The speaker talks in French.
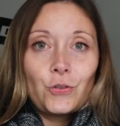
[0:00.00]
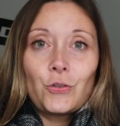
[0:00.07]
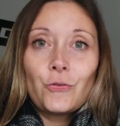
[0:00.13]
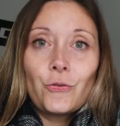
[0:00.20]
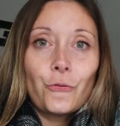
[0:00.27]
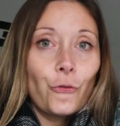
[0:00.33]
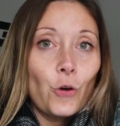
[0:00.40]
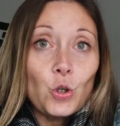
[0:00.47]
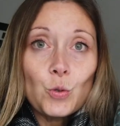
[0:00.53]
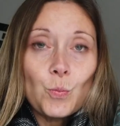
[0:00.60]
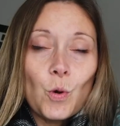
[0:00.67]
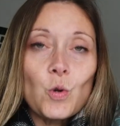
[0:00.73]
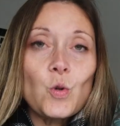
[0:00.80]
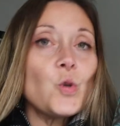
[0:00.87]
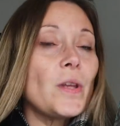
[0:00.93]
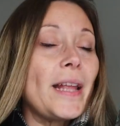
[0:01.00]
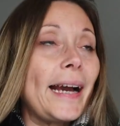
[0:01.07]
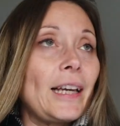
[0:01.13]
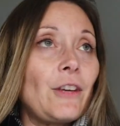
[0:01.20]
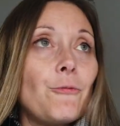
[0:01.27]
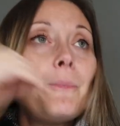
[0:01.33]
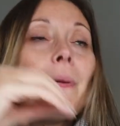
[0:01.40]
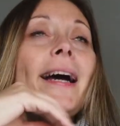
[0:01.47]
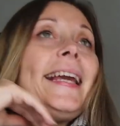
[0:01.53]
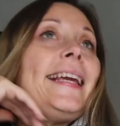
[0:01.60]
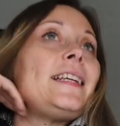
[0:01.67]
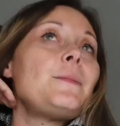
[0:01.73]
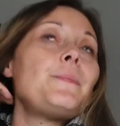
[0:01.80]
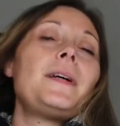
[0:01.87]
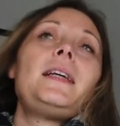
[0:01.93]
je, franchement je n'arrive pas à
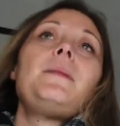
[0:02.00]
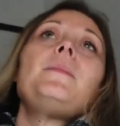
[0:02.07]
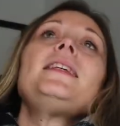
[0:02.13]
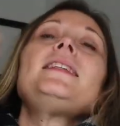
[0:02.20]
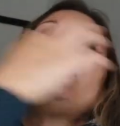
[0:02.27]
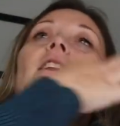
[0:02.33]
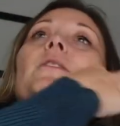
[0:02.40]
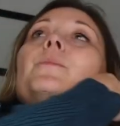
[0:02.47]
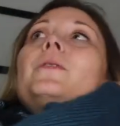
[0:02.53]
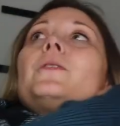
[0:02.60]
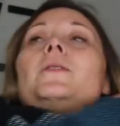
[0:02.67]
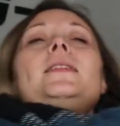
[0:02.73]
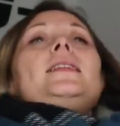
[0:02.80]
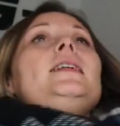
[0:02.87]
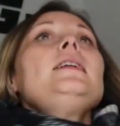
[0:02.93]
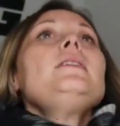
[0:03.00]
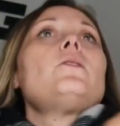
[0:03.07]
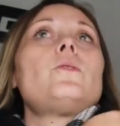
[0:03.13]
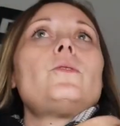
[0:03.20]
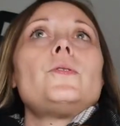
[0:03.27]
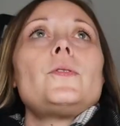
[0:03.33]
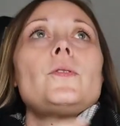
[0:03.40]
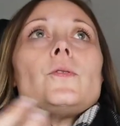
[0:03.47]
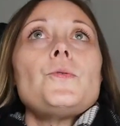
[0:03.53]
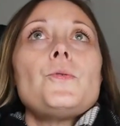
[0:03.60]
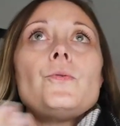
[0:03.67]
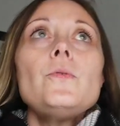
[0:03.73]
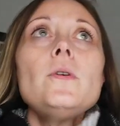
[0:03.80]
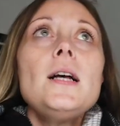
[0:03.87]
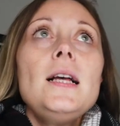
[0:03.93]
exprimer cette pensée dans le
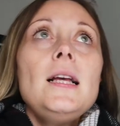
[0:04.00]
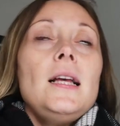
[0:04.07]
sens où,